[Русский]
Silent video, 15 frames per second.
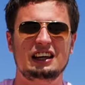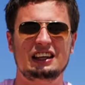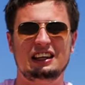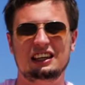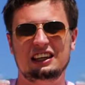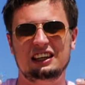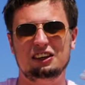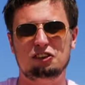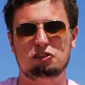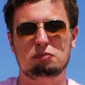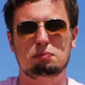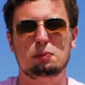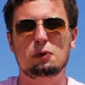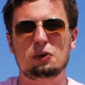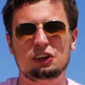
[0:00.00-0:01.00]
И в
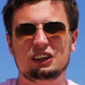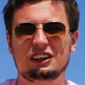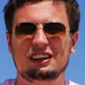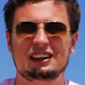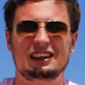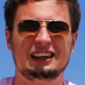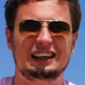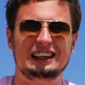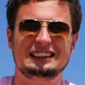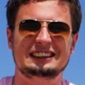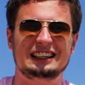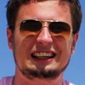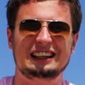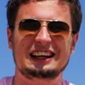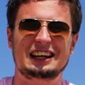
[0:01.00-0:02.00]
ботах эти
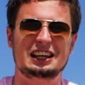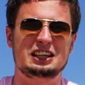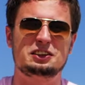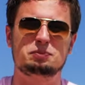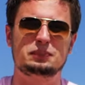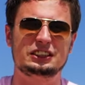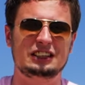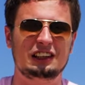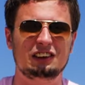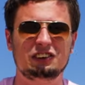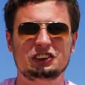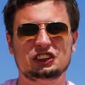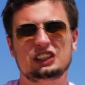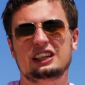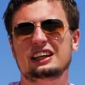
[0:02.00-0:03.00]
алгоритмы
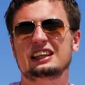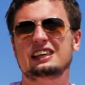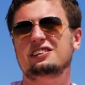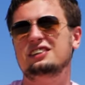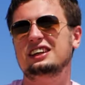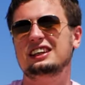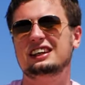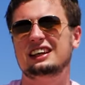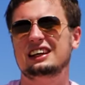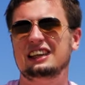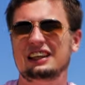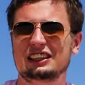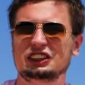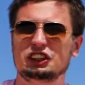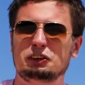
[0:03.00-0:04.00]
заложены. Они видят,
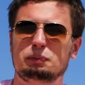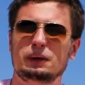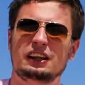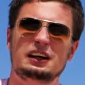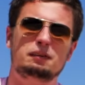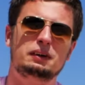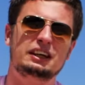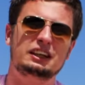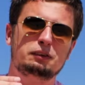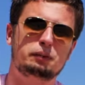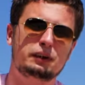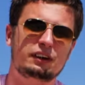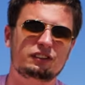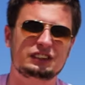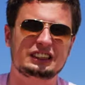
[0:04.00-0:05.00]
когда идет преломление,
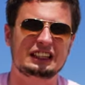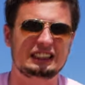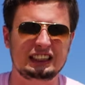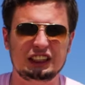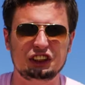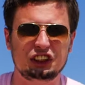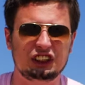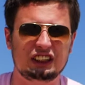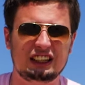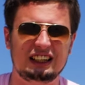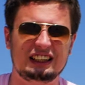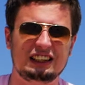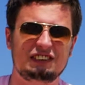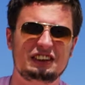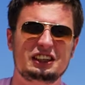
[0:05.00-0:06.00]
например, восходящие
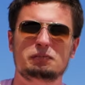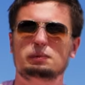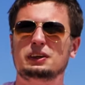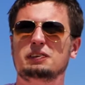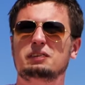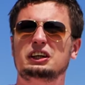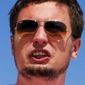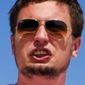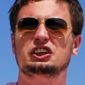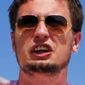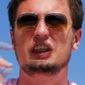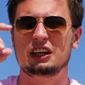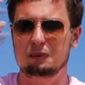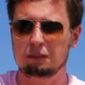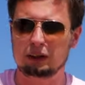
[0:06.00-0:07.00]
трендовые, они понимают, что
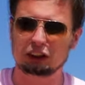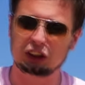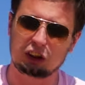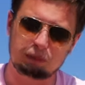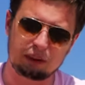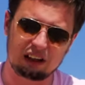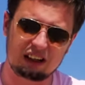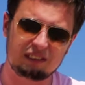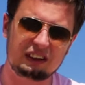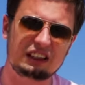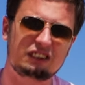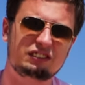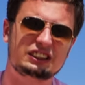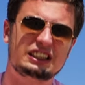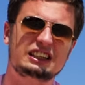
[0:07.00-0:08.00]
пошло
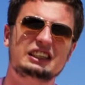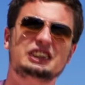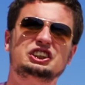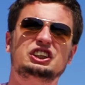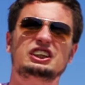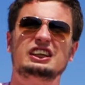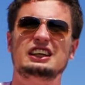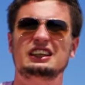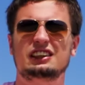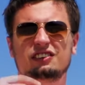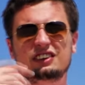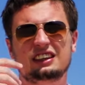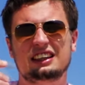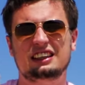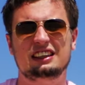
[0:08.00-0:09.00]
преломление восходящей
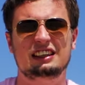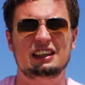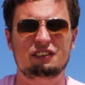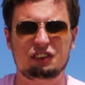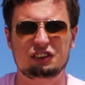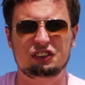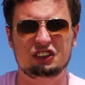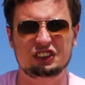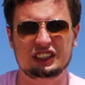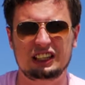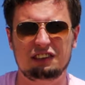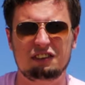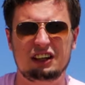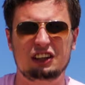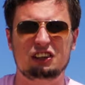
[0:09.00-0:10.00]
трендовой, надо нафиг все
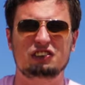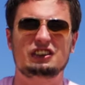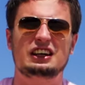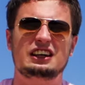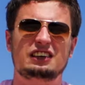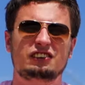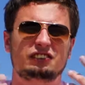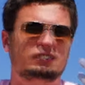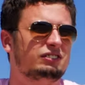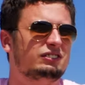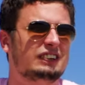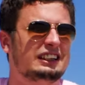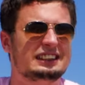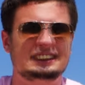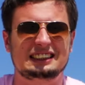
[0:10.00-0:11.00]
сливать. Но так
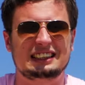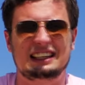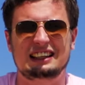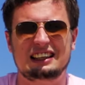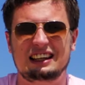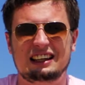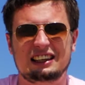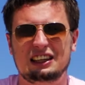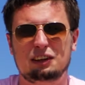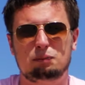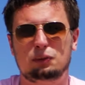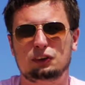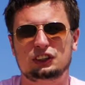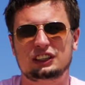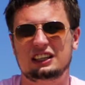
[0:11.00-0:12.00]
это стандартная
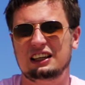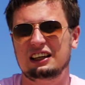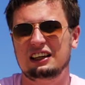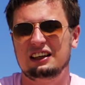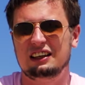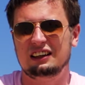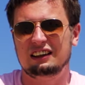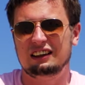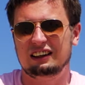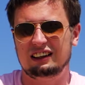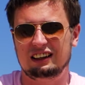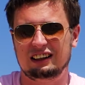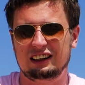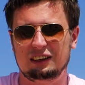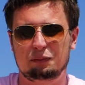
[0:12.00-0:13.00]
просто
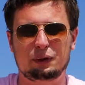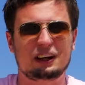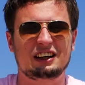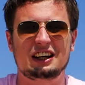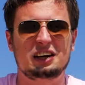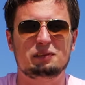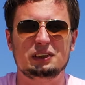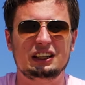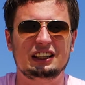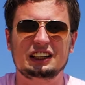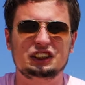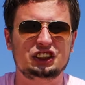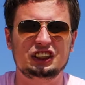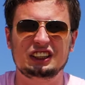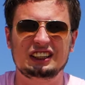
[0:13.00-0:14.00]
а, программная
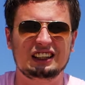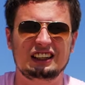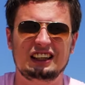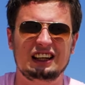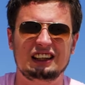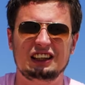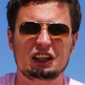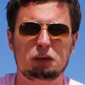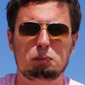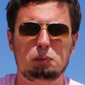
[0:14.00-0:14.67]
начинка данных